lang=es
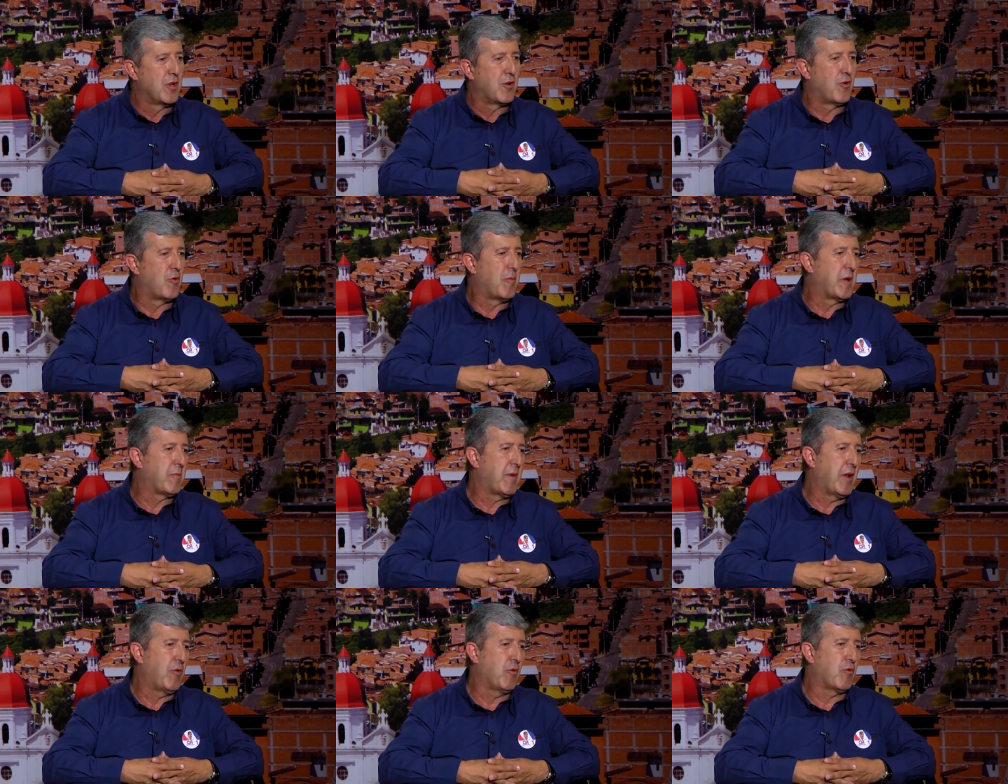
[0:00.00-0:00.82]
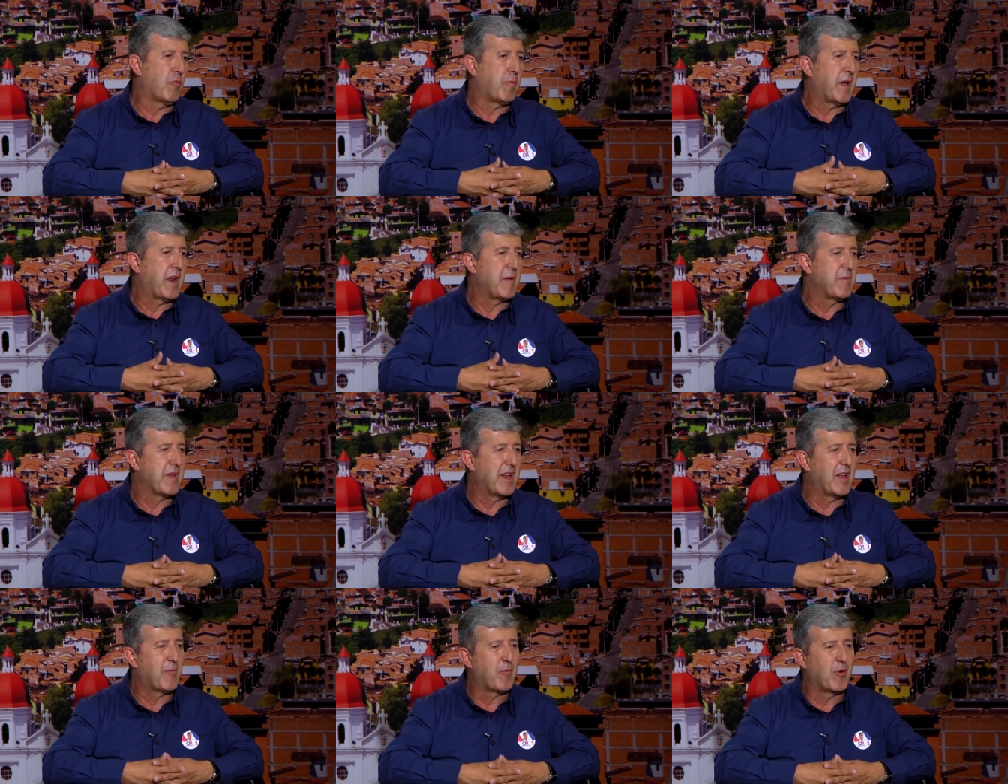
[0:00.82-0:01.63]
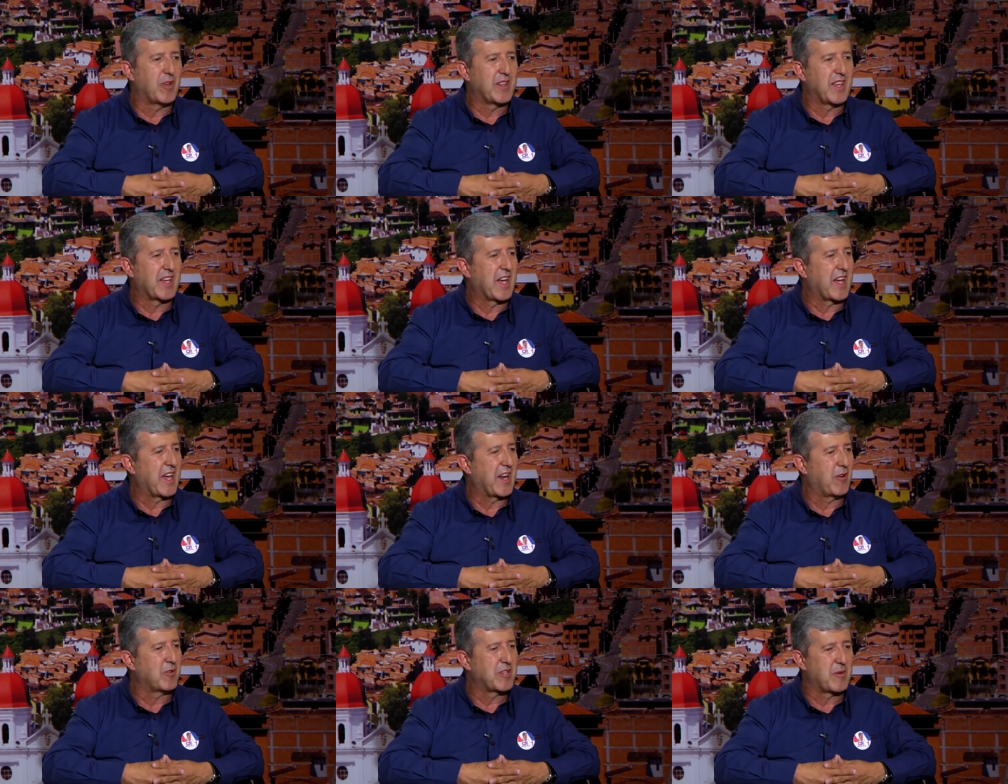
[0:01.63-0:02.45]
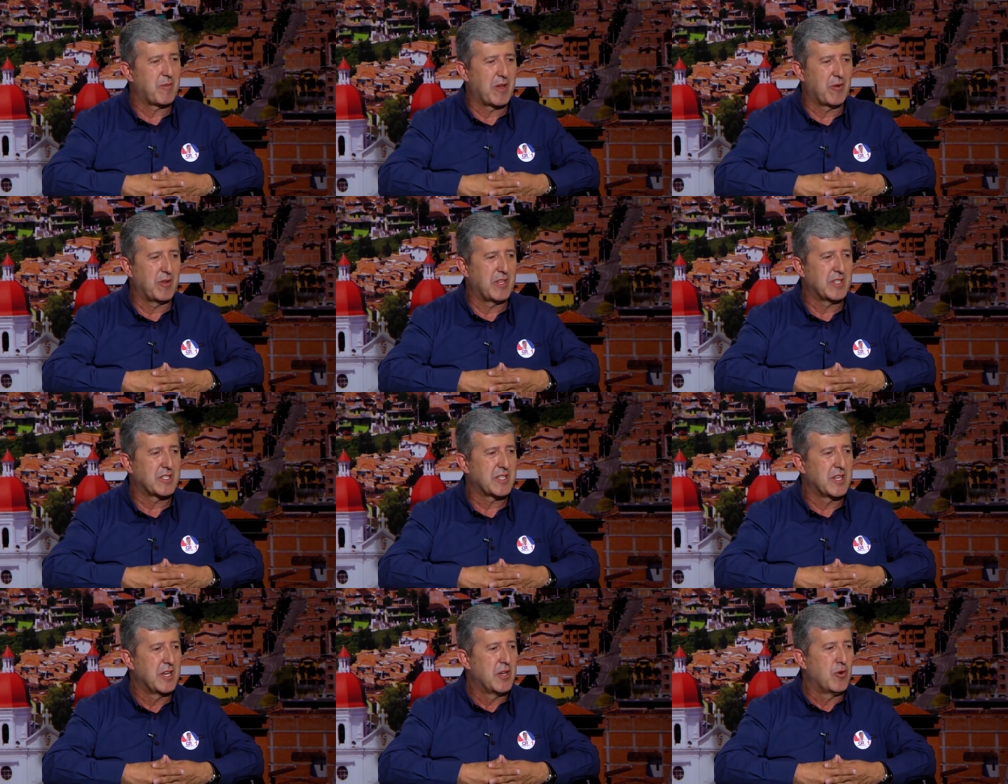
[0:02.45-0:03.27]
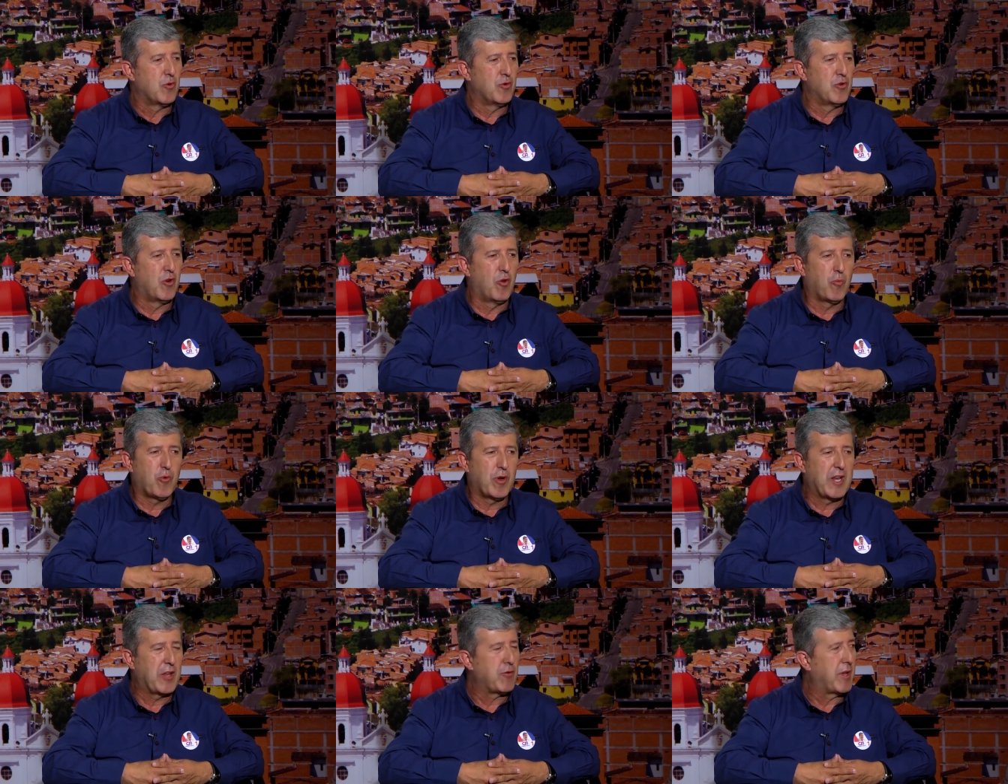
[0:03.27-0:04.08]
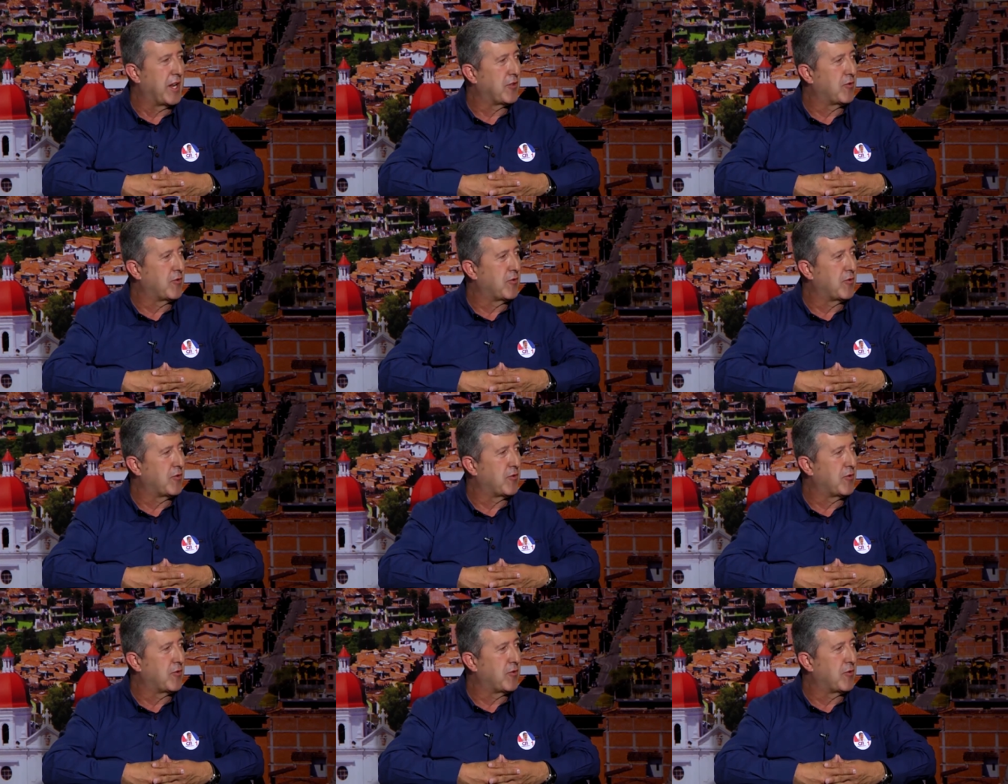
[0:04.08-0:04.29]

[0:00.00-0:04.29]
Lo más maluco para mí de la política, Carlos, hermano, es uno no puede ayudar